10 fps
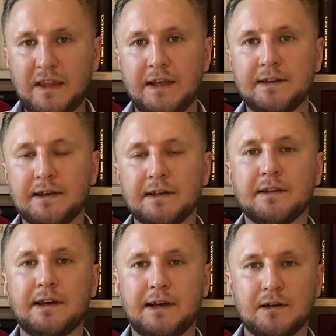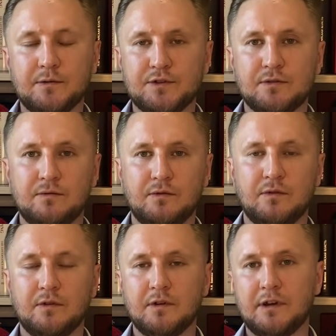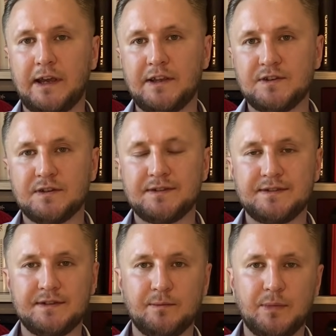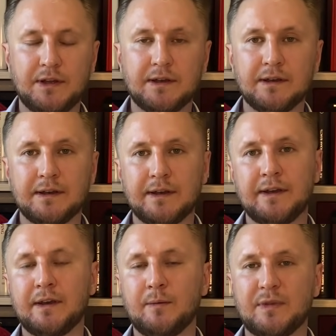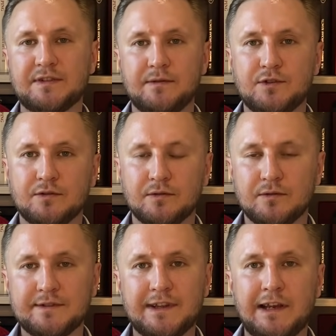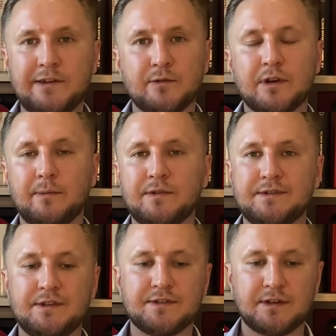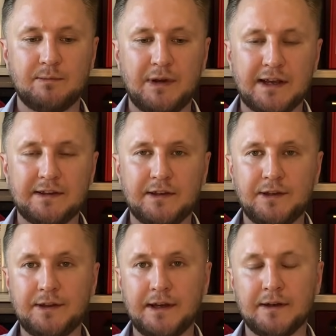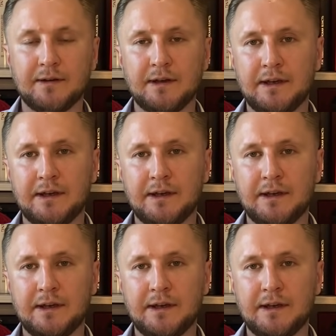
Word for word: это на ключевую речь Си Цзиньпина, посвященную столетию Коммунистической партии Китая.